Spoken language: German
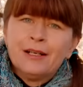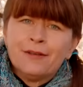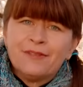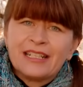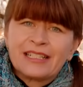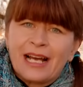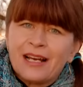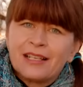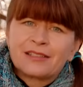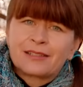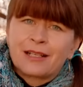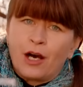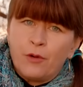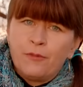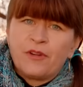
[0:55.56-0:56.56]
weil da ist
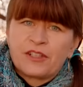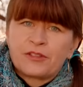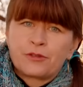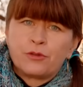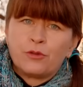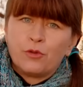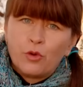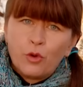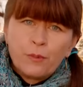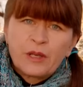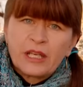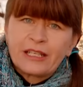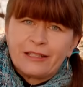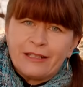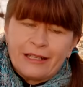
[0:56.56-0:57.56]
kaum was
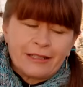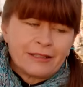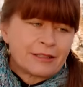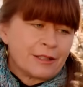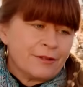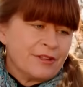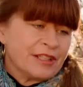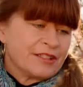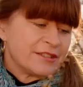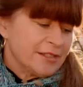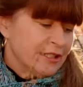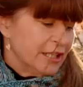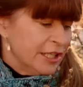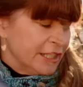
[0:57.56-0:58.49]
umgeknickt gewesen.